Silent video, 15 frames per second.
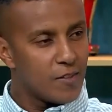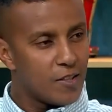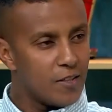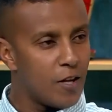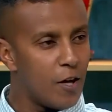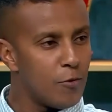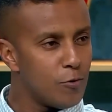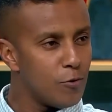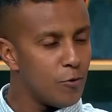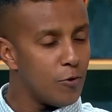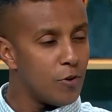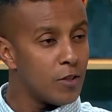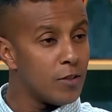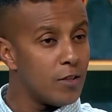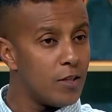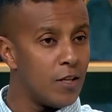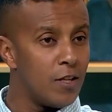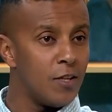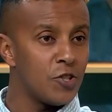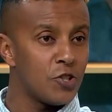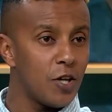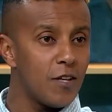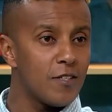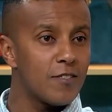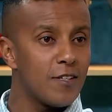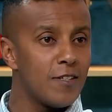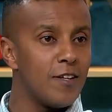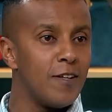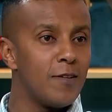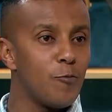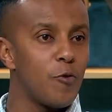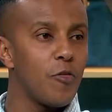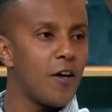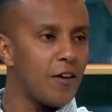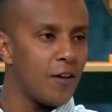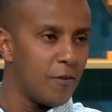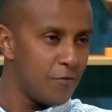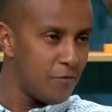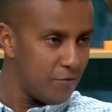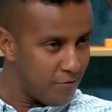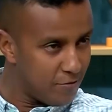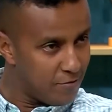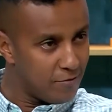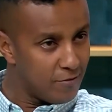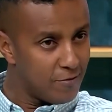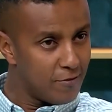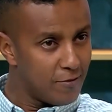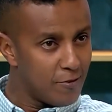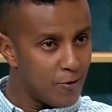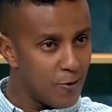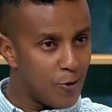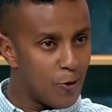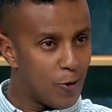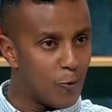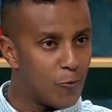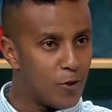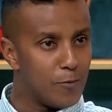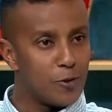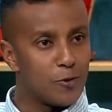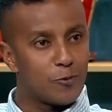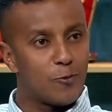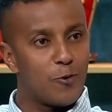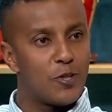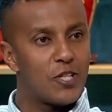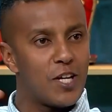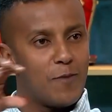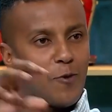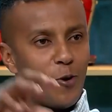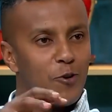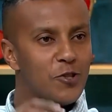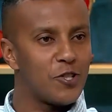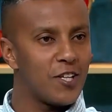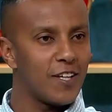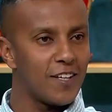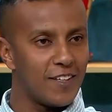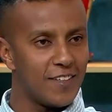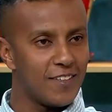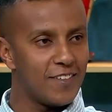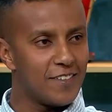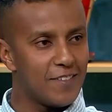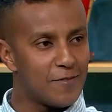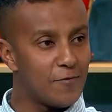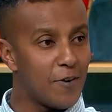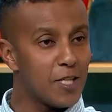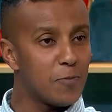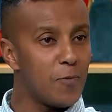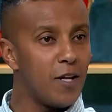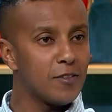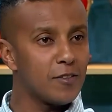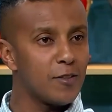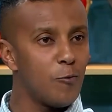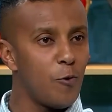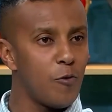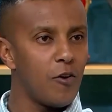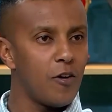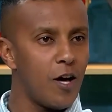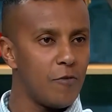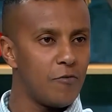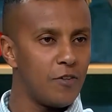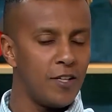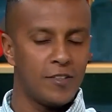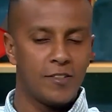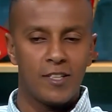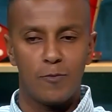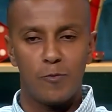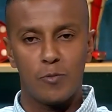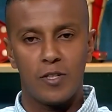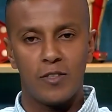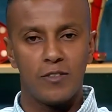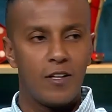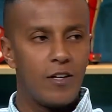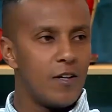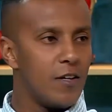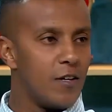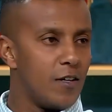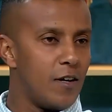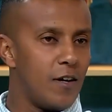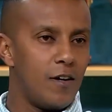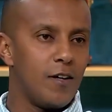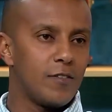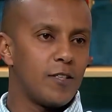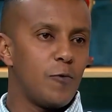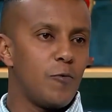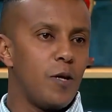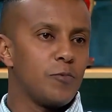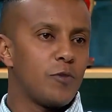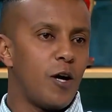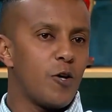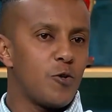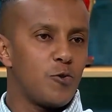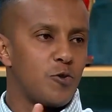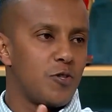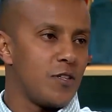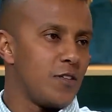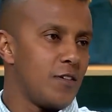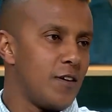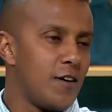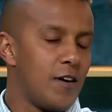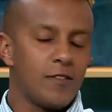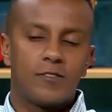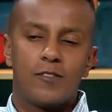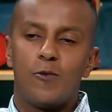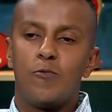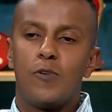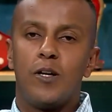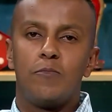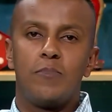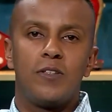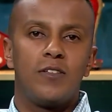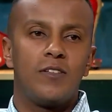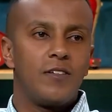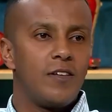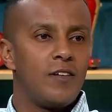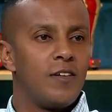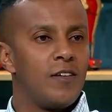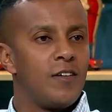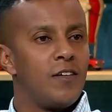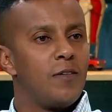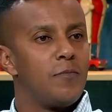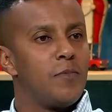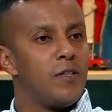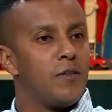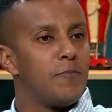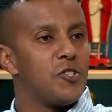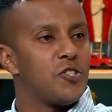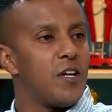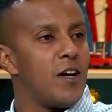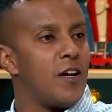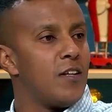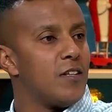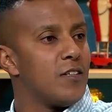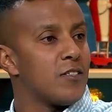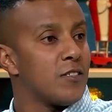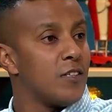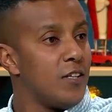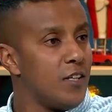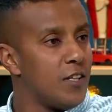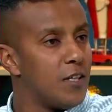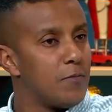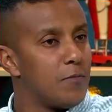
لانه الشخص المثقف هو من كل شيء باخذ شيء فاصبح التطوع ثقافه يعني انا ممكن آه، اتطوع بتخصصي اتطوع آه، بمجال الصحي